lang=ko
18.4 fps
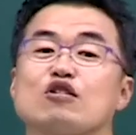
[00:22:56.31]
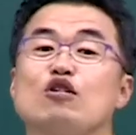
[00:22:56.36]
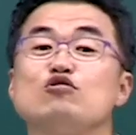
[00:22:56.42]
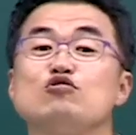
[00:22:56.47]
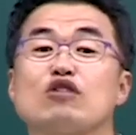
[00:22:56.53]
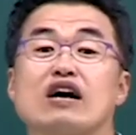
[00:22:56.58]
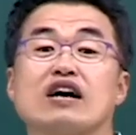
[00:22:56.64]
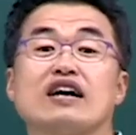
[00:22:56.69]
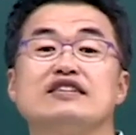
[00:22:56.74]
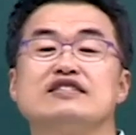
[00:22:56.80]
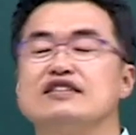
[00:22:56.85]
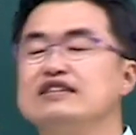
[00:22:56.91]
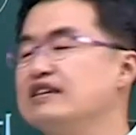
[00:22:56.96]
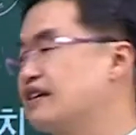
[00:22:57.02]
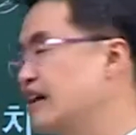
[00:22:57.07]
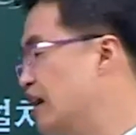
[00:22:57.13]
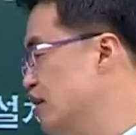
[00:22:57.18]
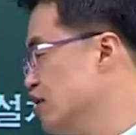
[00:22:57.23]
경주 가까이
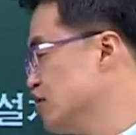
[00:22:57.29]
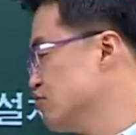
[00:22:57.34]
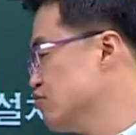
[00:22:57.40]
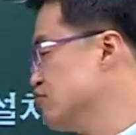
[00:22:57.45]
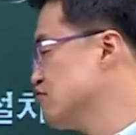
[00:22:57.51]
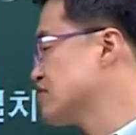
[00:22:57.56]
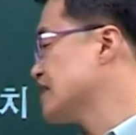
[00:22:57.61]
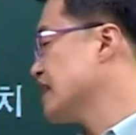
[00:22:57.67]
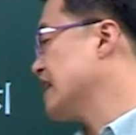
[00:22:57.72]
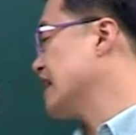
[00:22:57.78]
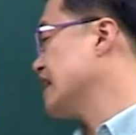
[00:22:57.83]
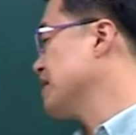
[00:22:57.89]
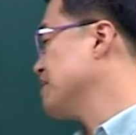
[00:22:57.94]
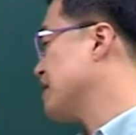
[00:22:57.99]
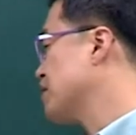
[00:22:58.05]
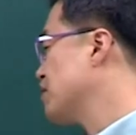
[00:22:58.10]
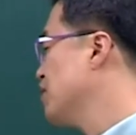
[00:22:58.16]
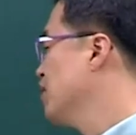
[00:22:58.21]
있으니까 울산항이
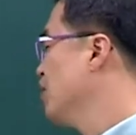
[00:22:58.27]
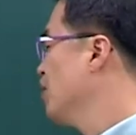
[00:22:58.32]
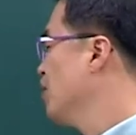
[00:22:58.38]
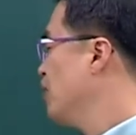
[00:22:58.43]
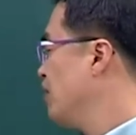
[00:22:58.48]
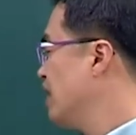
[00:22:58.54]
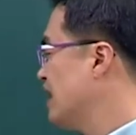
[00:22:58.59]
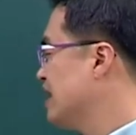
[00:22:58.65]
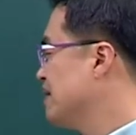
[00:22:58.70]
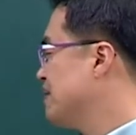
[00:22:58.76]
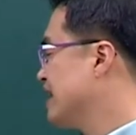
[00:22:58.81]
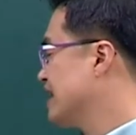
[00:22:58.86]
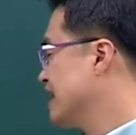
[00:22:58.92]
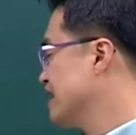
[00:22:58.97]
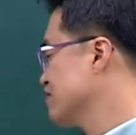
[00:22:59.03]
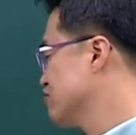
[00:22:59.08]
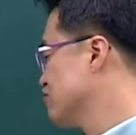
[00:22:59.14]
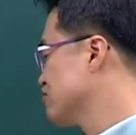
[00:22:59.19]
바로
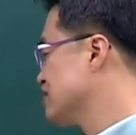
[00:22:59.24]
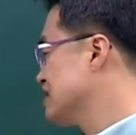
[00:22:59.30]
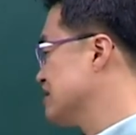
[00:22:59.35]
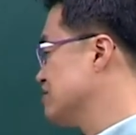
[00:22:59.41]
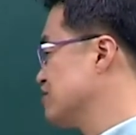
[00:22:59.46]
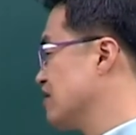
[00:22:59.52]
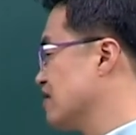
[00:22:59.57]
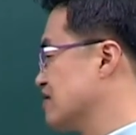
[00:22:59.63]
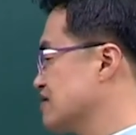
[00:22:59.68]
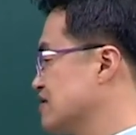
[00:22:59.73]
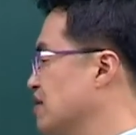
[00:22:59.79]
활발한 국제무역,